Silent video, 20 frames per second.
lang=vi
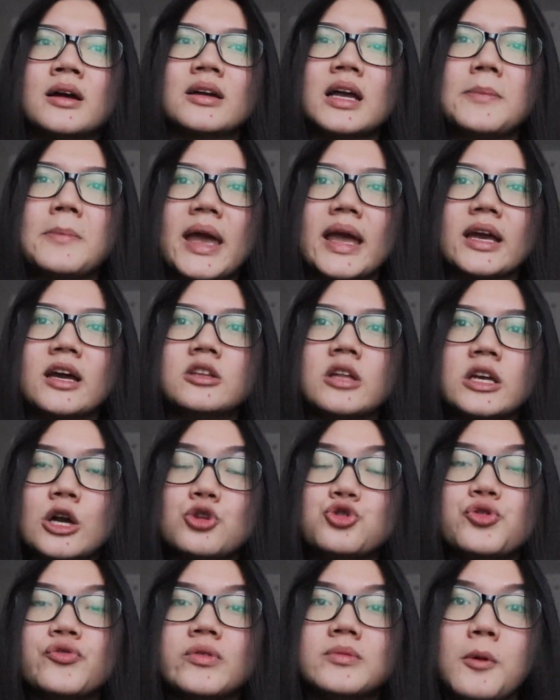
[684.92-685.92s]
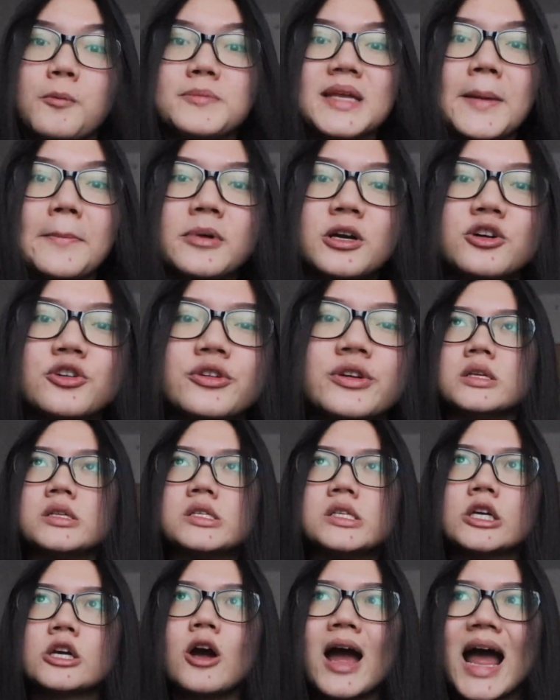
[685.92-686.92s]
các bạn có thể nói chuyện với 100 người
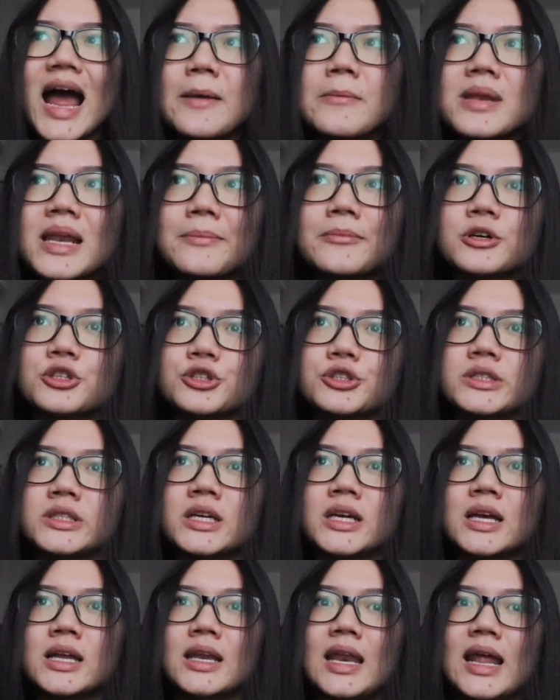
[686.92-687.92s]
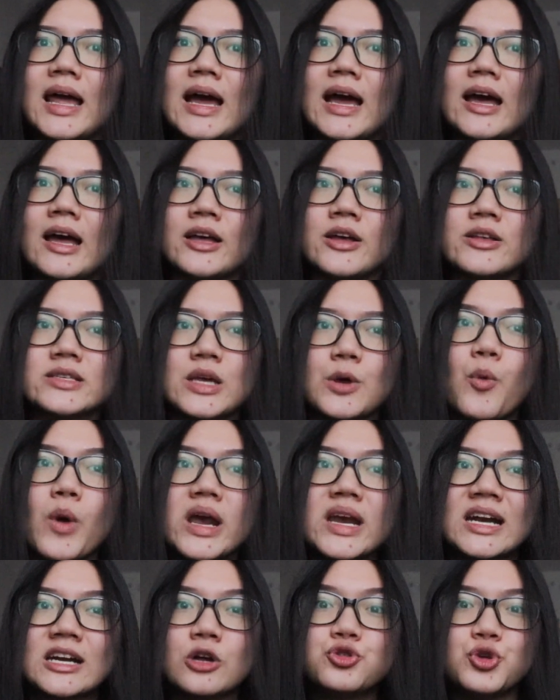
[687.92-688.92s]
chỉ có 25 người là sẽ
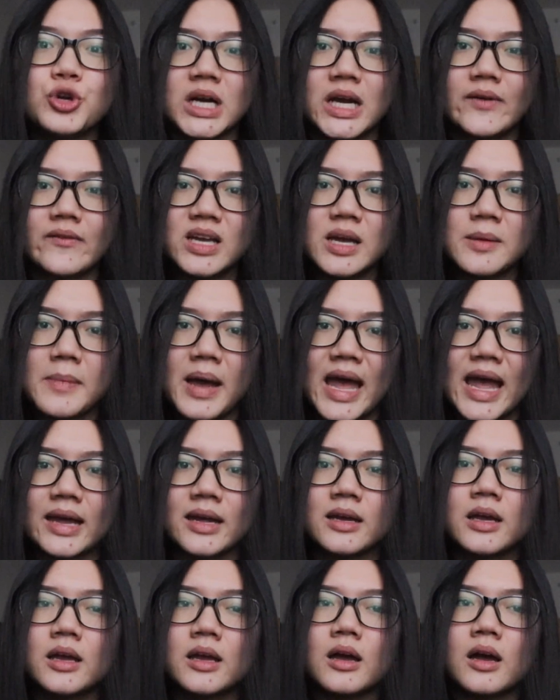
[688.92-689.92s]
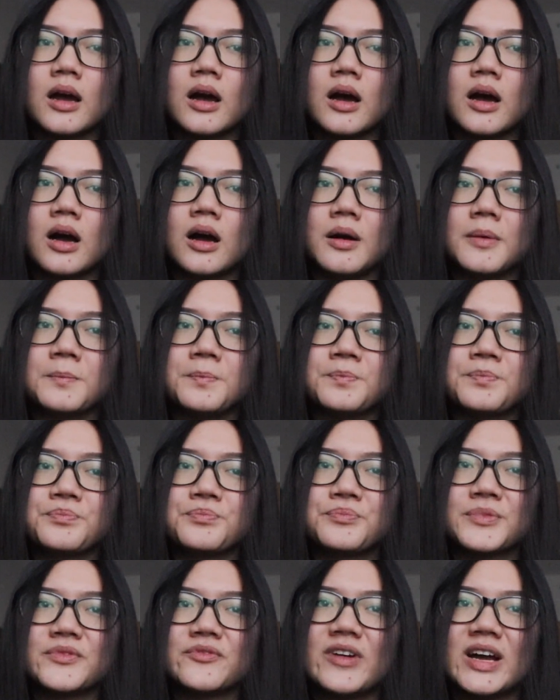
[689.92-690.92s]
quay ra nói chuyện lại với các bạn uh,
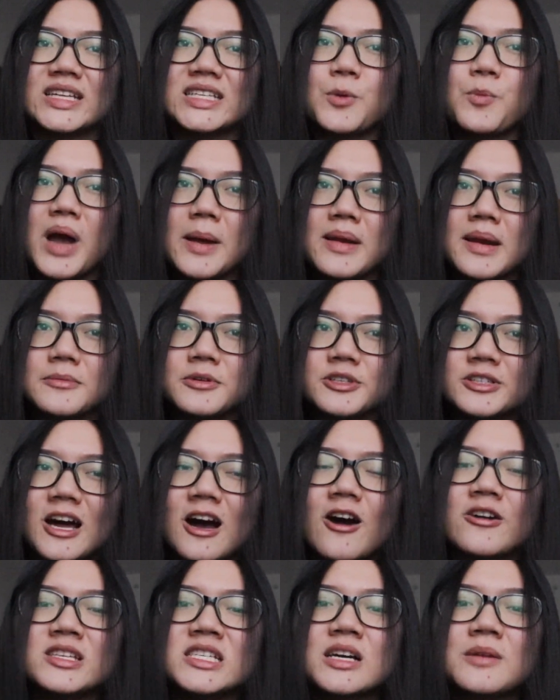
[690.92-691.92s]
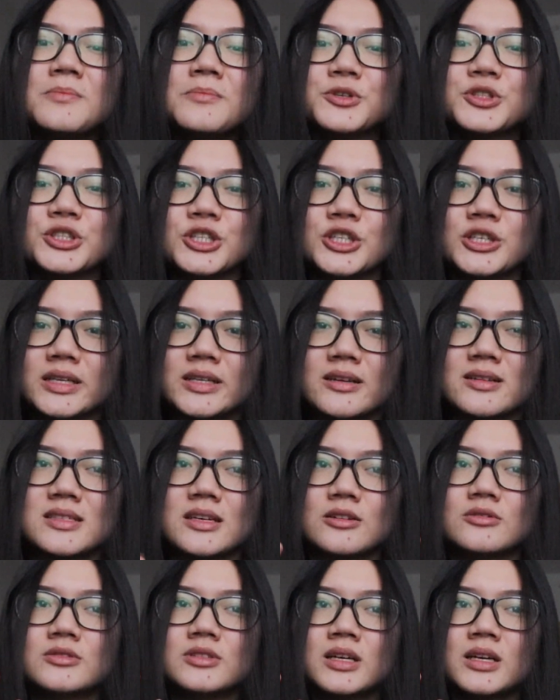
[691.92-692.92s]
và trong 25 người đó chỉ có 10 người là thực
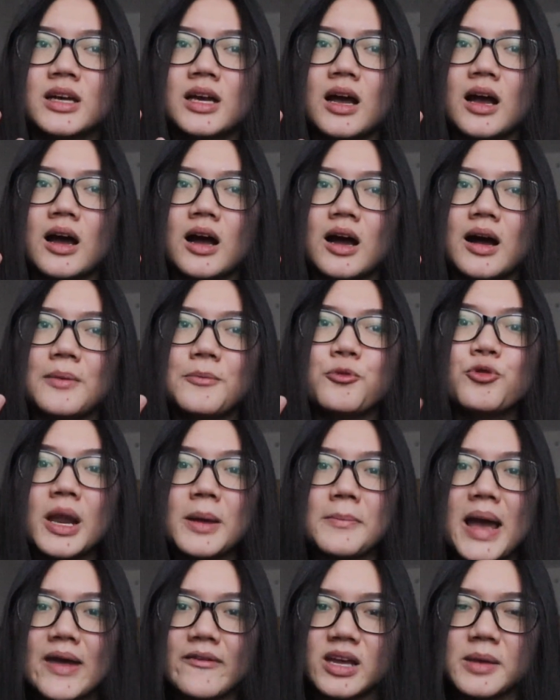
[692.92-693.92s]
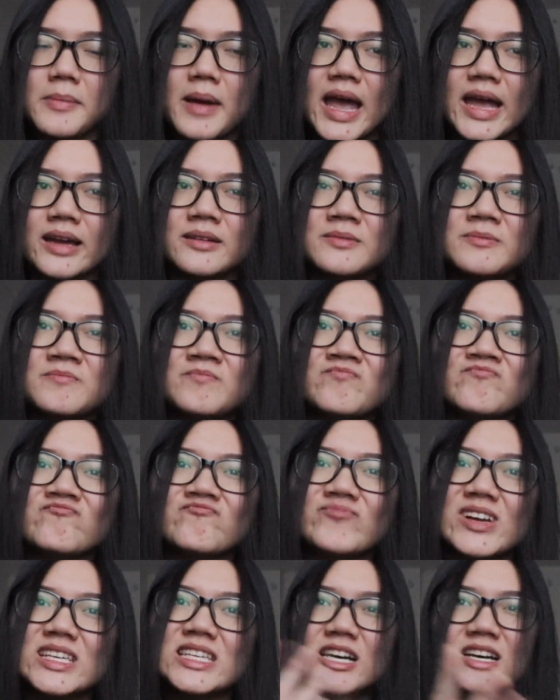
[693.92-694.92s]
sự uh, muốn làm bạn với các bạn
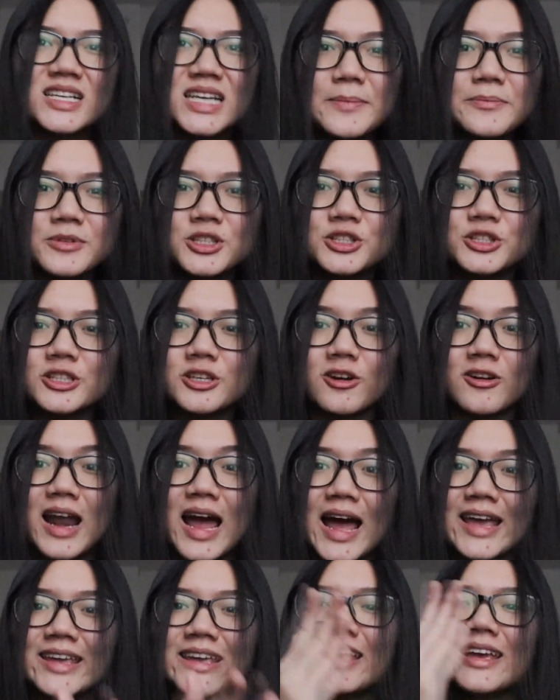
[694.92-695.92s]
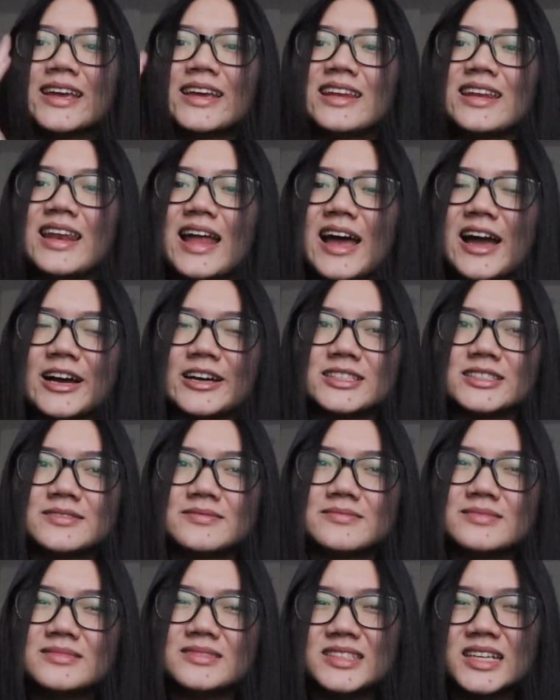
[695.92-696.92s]
và chỉ có 5 người còn lại là
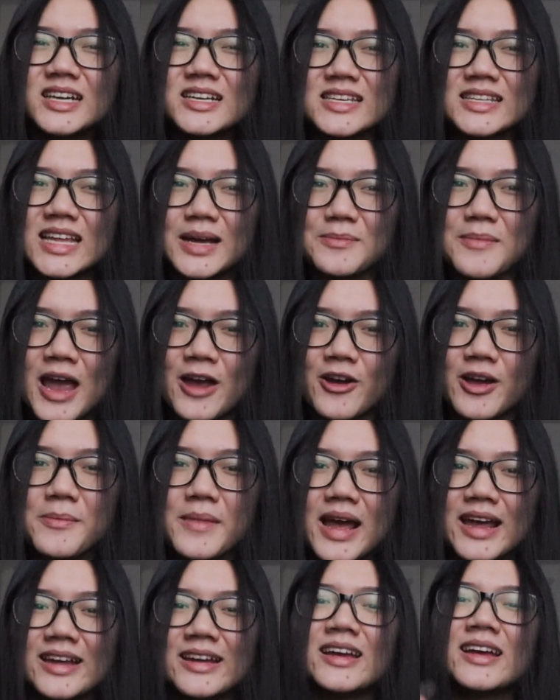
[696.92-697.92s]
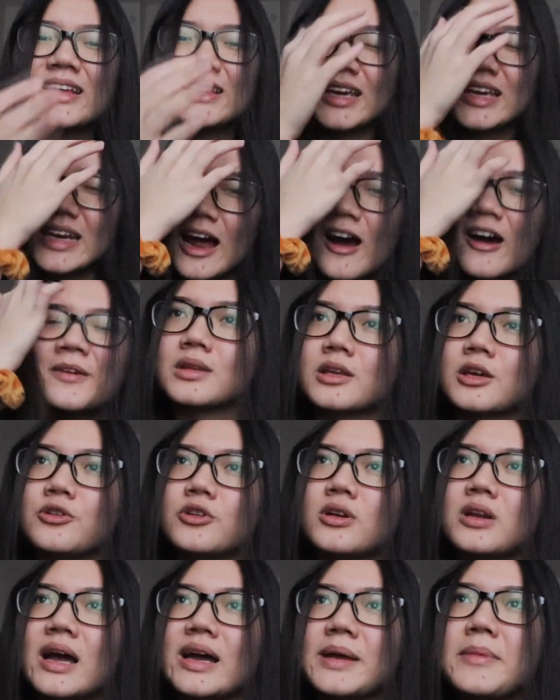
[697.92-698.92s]
chắc sẽ thành bạn với các bạn thì đó kiểu
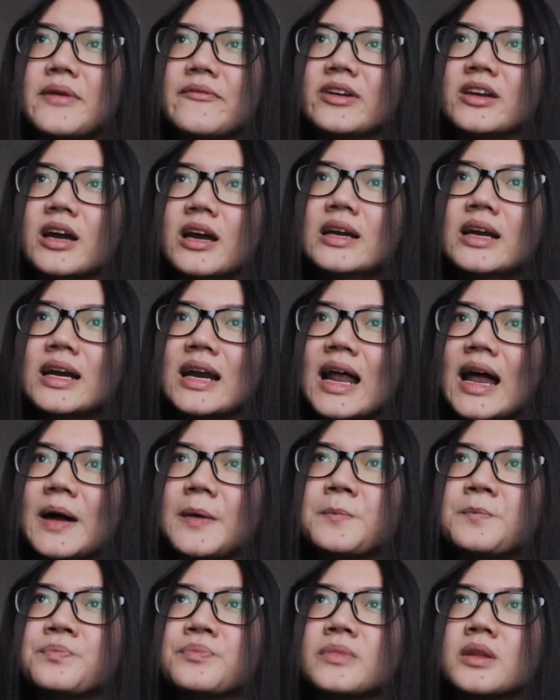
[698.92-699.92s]
như là các bạn phải nghĩ rằng là